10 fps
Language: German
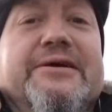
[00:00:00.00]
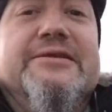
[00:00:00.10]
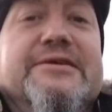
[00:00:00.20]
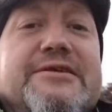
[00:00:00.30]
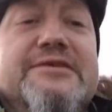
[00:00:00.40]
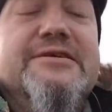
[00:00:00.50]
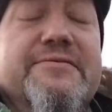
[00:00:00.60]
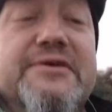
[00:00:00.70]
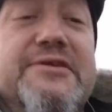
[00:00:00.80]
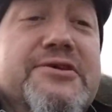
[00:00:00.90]
Das ist
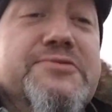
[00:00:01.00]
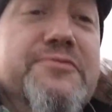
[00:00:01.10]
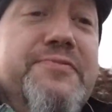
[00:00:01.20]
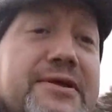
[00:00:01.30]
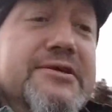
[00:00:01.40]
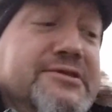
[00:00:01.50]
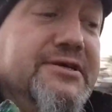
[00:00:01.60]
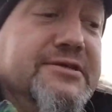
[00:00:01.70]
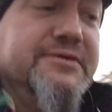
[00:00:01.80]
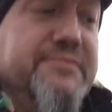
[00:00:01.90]
sehr wichtig. Gesund werden ist
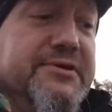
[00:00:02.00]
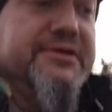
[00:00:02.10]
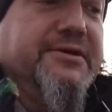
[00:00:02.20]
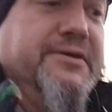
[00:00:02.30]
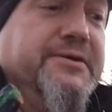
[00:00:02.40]
sehr, sehr wichtig.